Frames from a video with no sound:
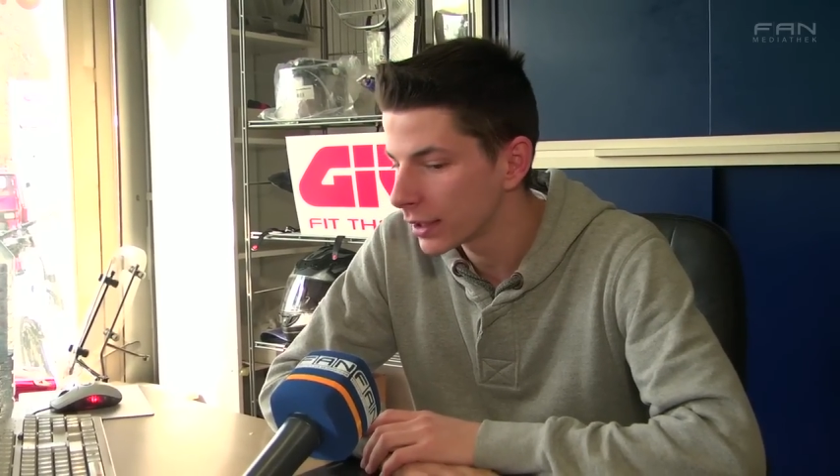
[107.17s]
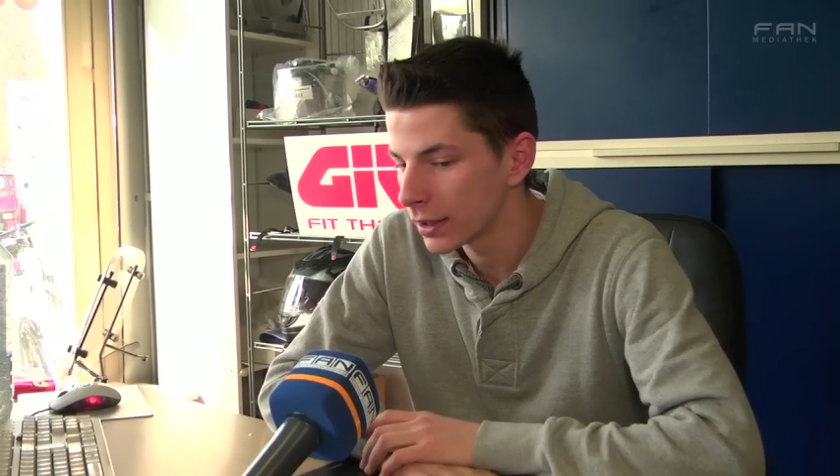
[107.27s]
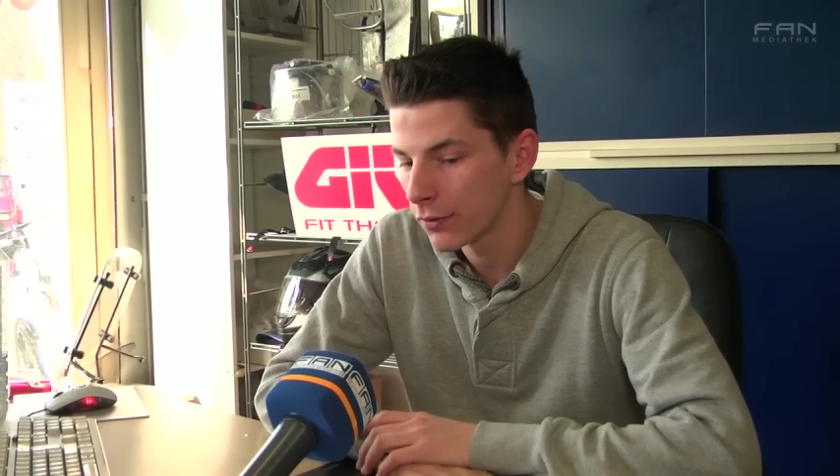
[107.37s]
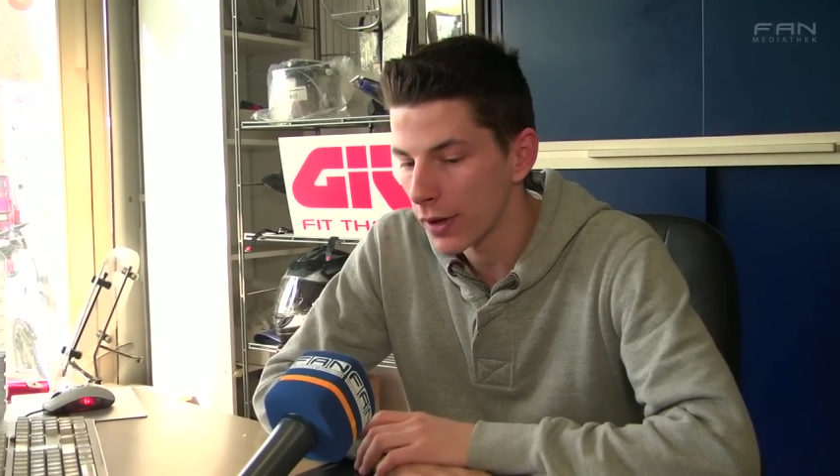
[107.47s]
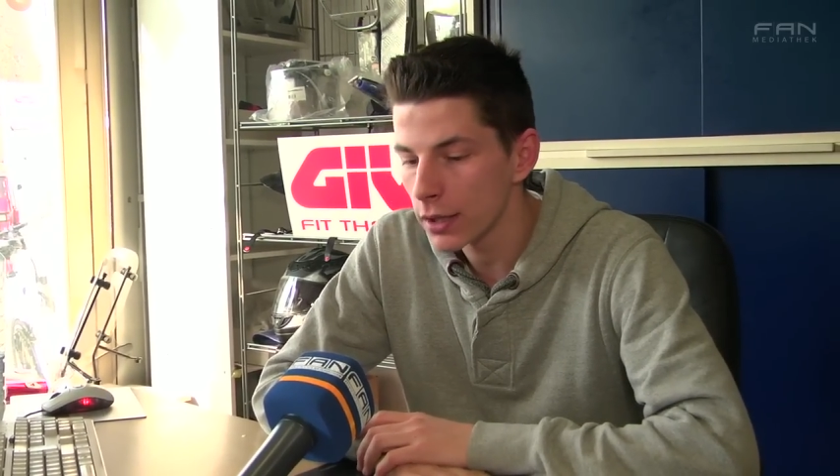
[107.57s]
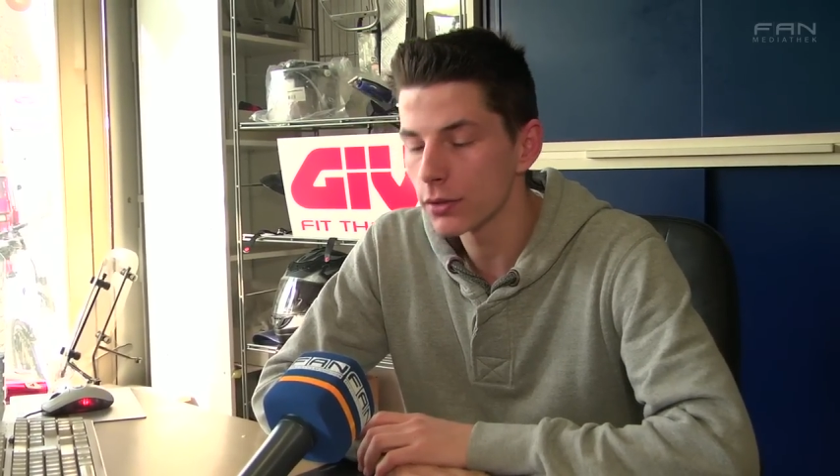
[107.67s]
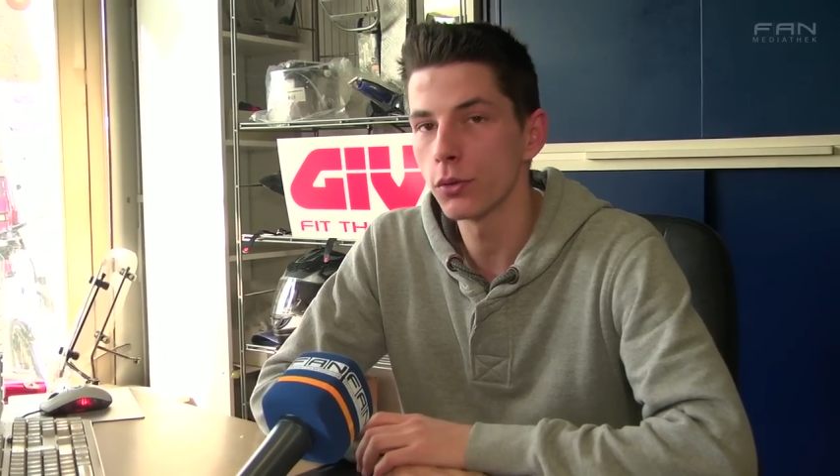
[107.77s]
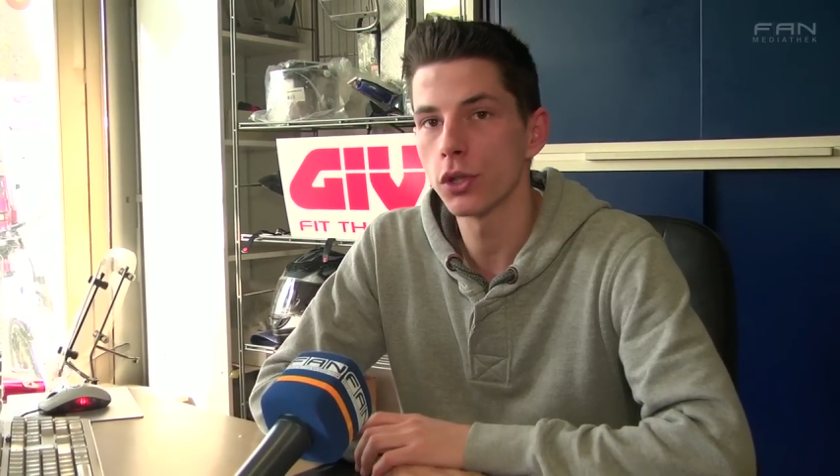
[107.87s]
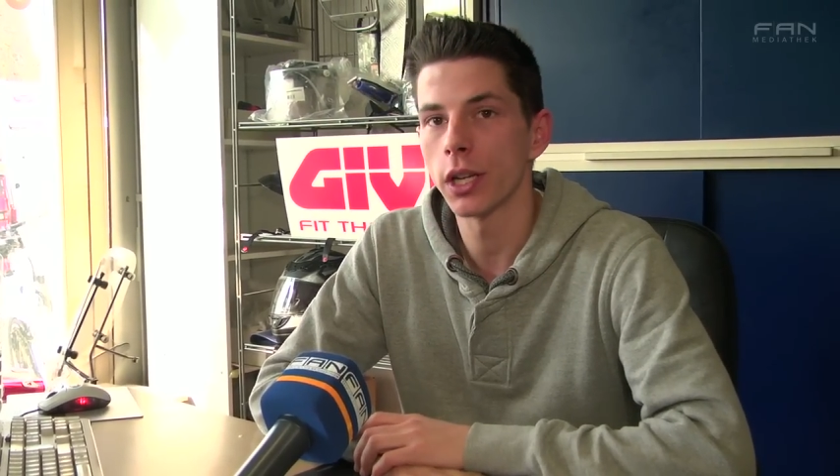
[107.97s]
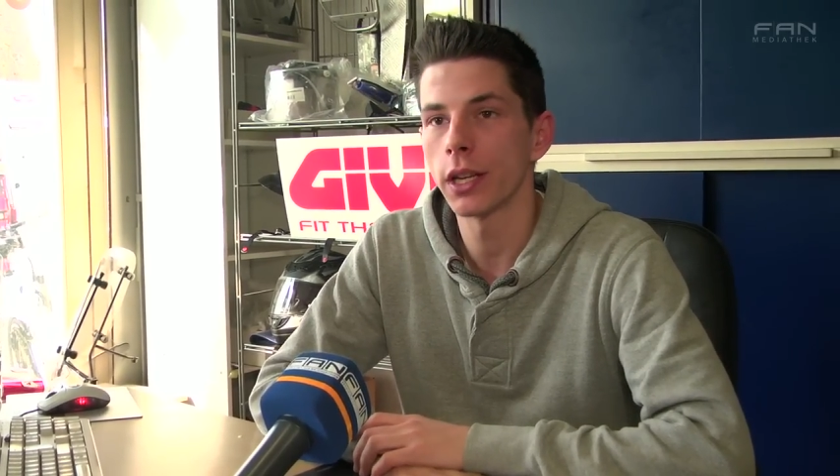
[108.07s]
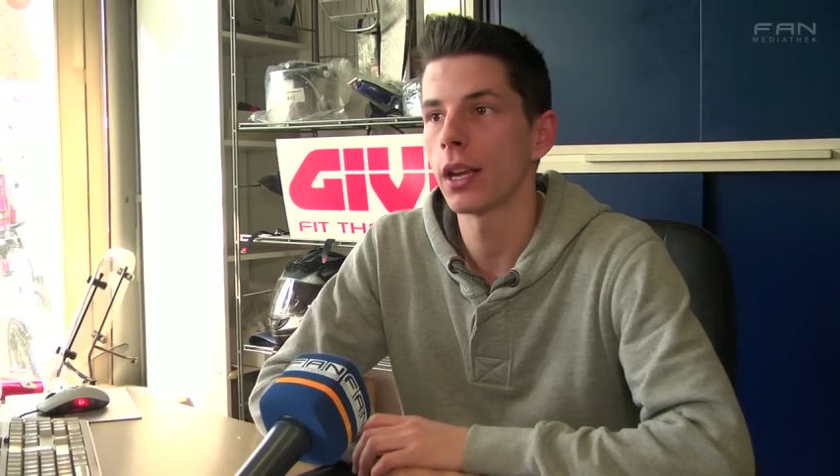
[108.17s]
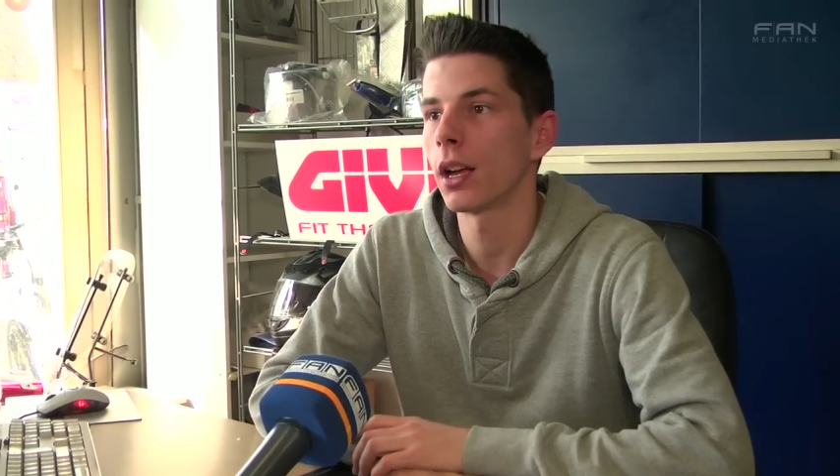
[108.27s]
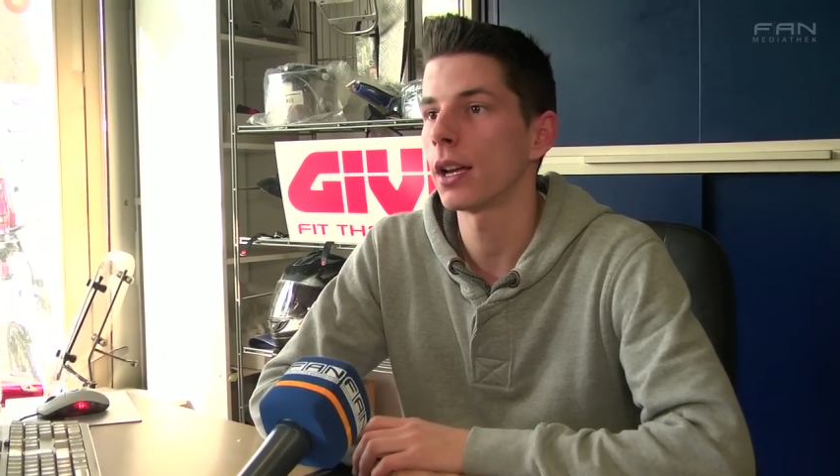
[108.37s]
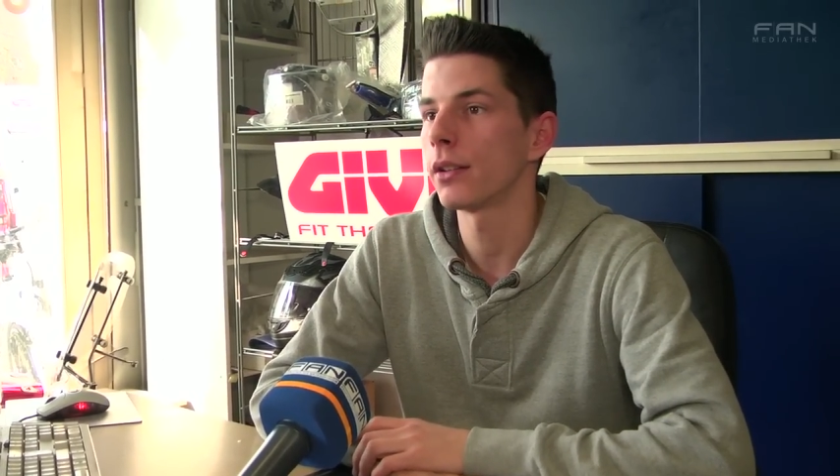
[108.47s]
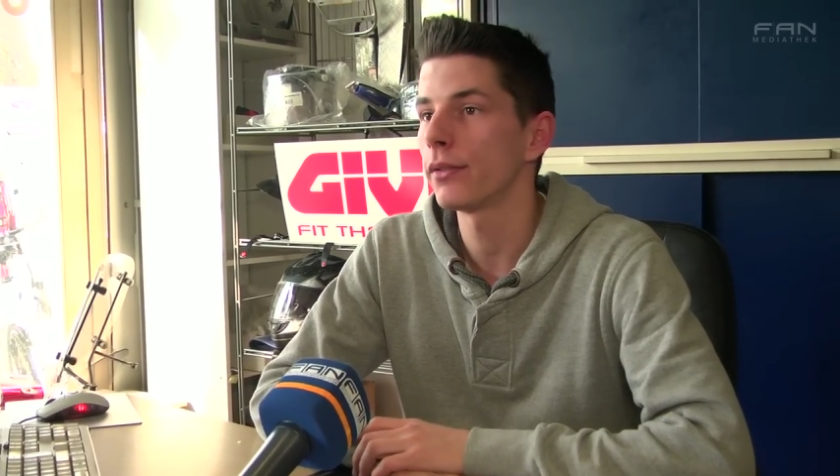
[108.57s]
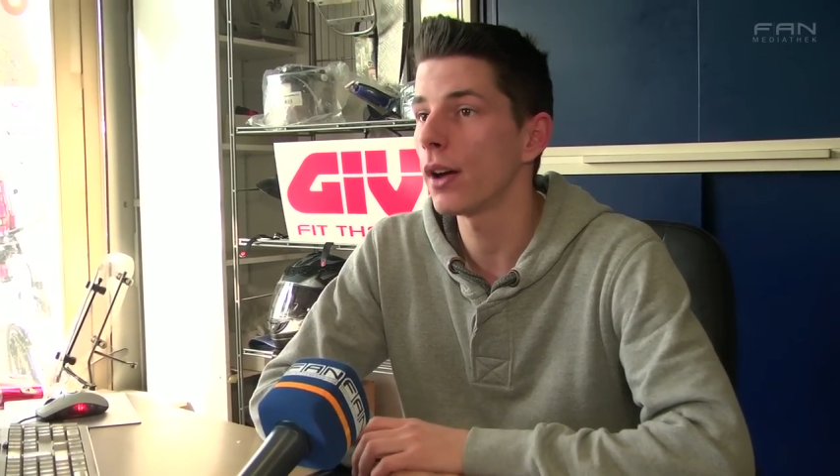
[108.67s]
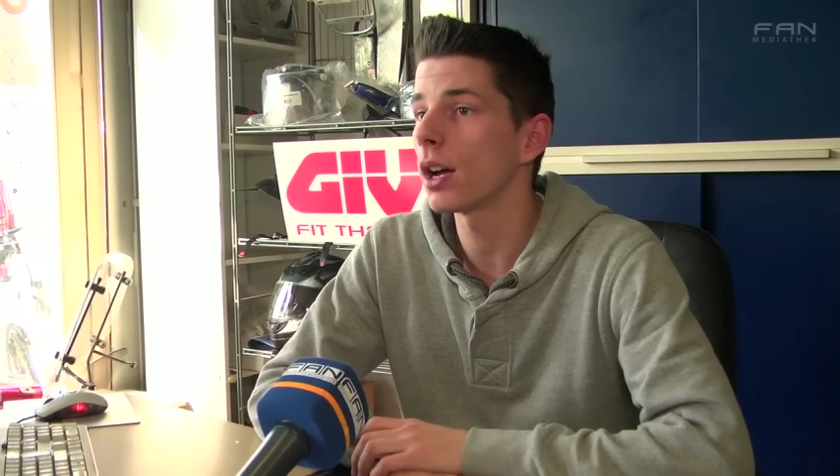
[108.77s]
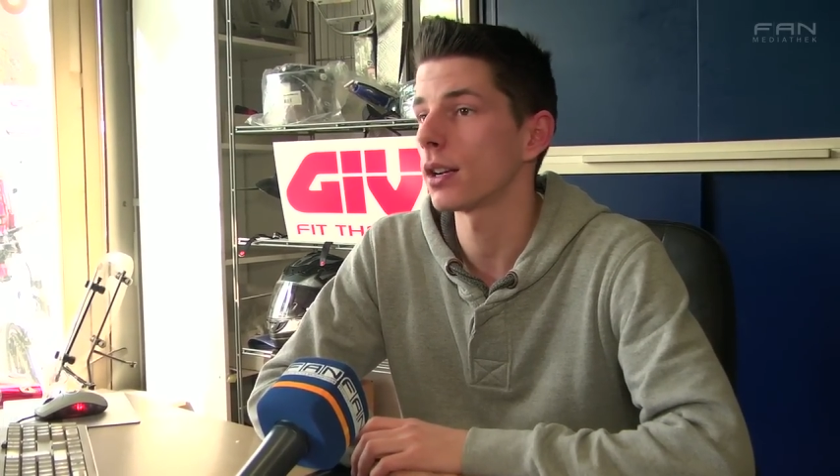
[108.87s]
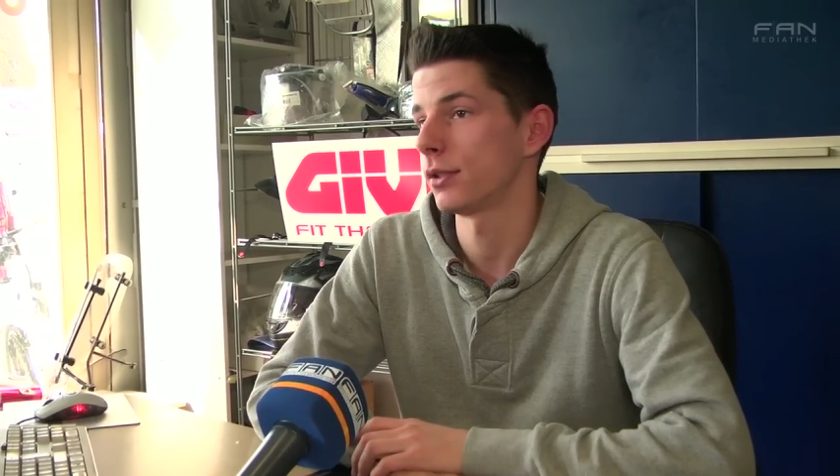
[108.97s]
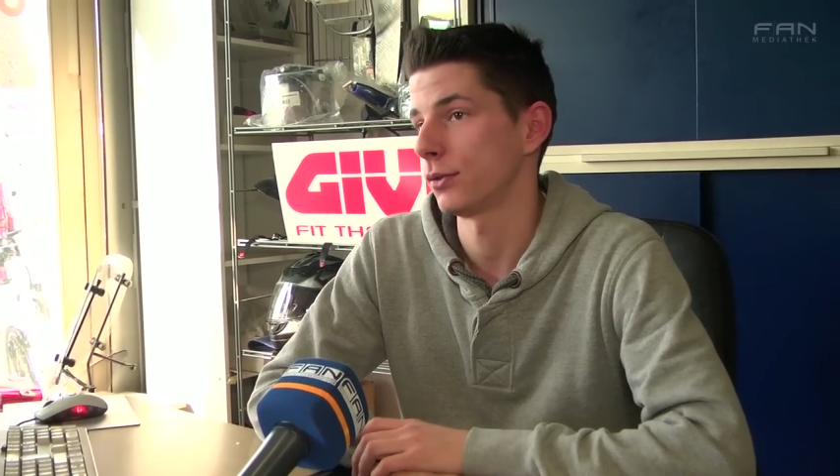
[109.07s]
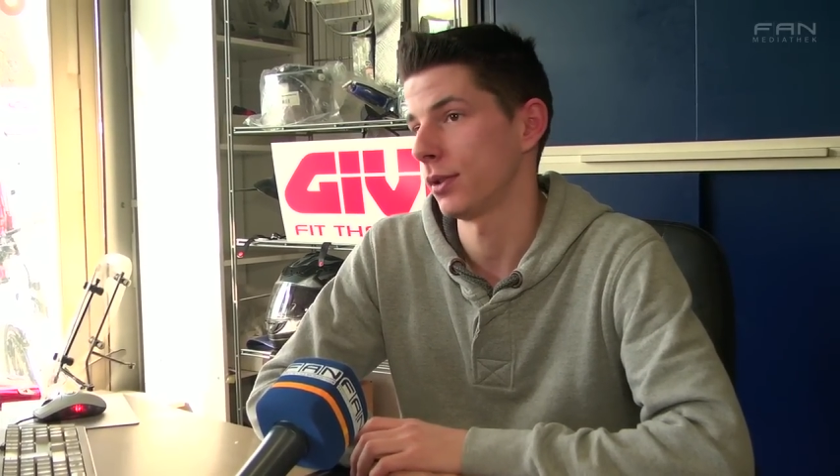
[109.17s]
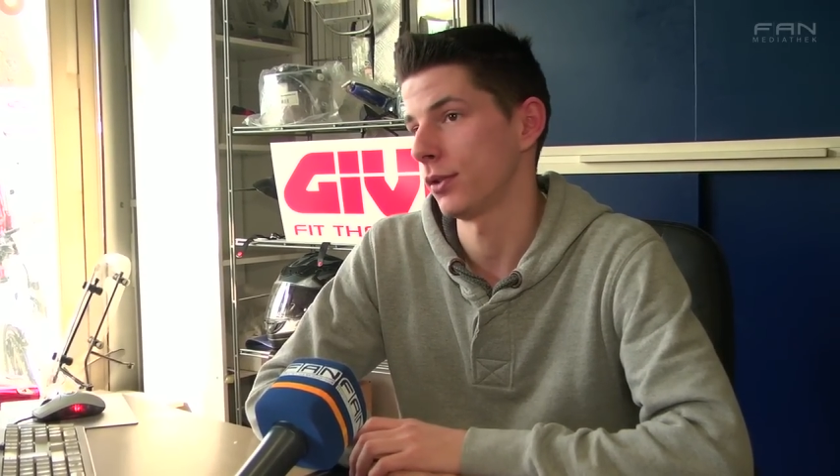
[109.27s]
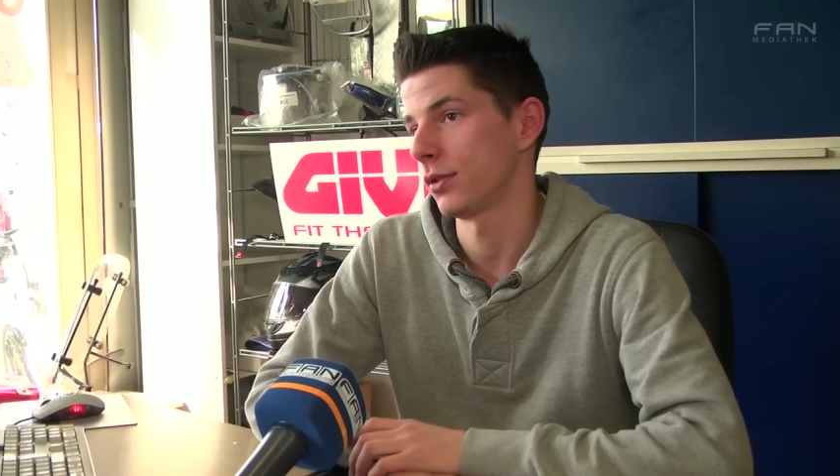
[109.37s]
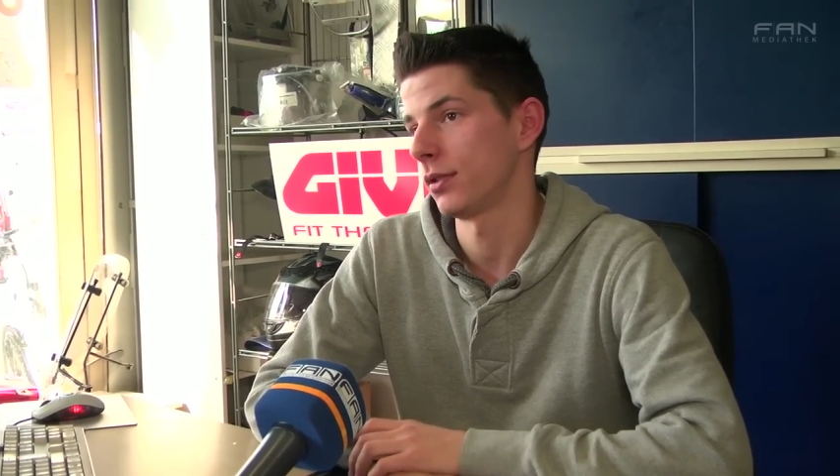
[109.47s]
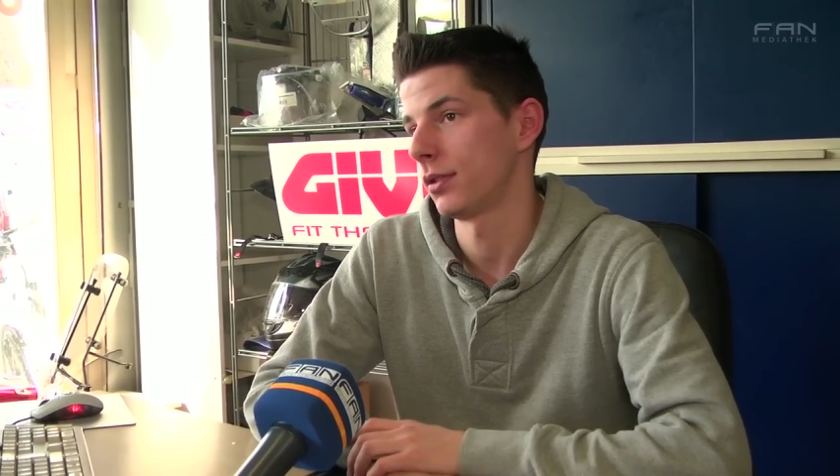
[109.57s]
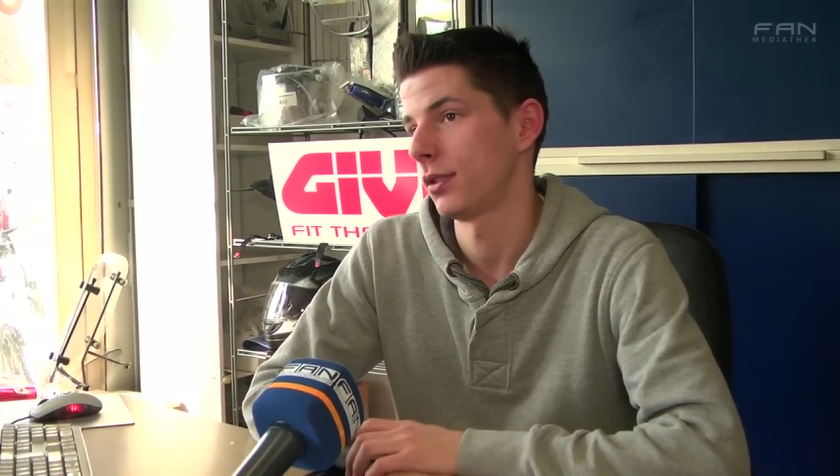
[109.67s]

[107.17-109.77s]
den Wellness-Gutschein gegen ein Fahrrad einzutauschen.